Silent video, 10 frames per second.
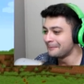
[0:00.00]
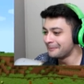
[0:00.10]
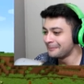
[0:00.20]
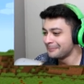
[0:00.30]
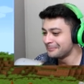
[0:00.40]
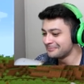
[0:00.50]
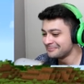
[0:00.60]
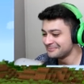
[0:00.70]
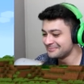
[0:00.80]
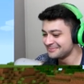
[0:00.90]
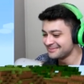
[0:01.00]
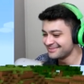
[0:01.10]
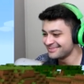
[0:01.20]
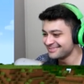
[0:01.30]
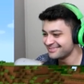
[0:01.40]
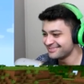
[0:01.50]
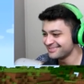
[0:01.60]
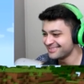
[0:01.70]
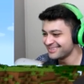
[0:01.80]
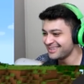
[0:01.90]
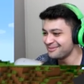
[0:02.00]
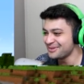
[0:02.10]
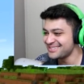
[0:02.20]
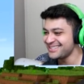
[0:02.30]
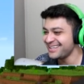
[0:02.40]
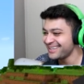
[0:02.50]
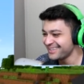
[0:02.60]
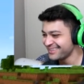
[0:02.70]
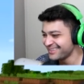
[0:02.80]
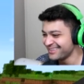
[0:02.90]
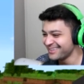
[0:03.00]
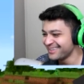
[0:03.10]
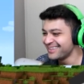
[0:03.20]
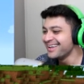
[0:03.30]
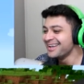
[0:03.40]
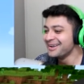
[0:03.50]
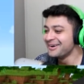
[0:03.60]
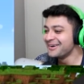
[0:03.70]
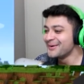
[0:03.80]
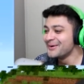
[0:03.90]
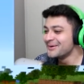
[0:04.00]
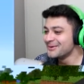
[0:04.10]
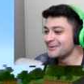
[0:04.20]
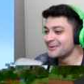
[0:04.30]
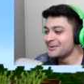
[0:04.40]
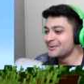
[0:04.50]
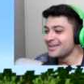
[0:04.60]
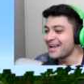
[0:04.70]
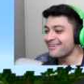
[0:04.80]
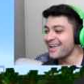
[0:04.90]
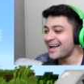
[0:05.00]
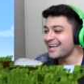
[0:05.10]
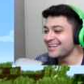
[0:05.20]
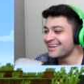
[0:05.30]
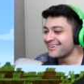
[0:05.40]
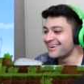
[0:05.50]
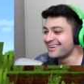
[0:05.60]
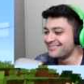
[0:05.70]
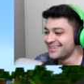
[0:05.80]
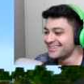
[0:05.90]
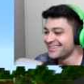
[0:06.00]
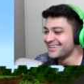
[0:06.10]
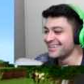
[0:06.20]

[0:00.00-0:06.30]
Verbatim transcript: o único se estiver morando lá, você. Eu não conheço, só se ele estiver escondido. O Iago é alien agora, mano.